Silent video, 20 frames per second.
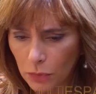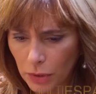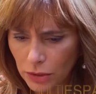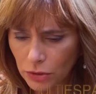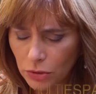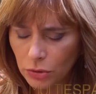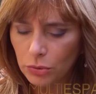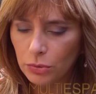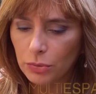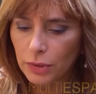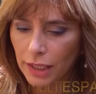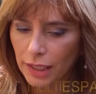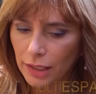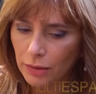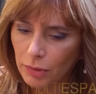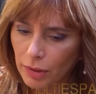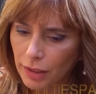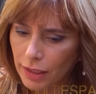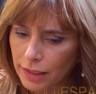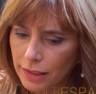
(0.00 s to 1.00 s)
cuánto dura el
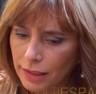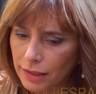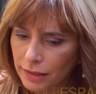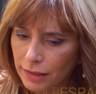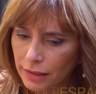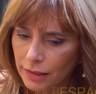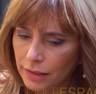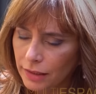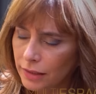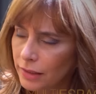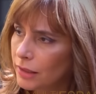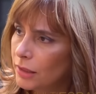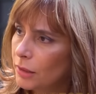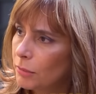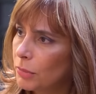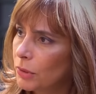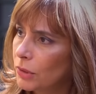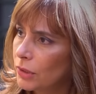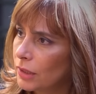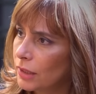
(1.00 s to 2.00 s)
agua caliente en este
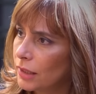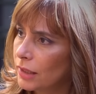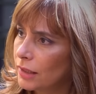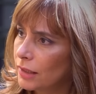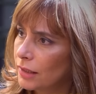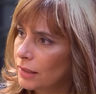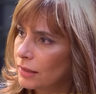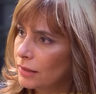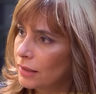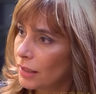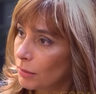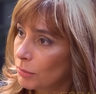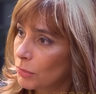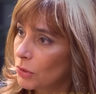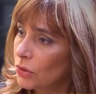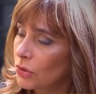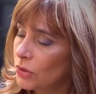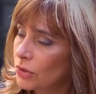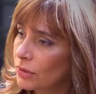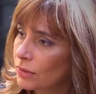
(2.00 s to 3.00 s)
tipo de
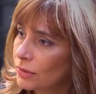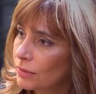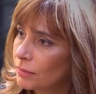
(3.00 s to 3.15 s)
termos?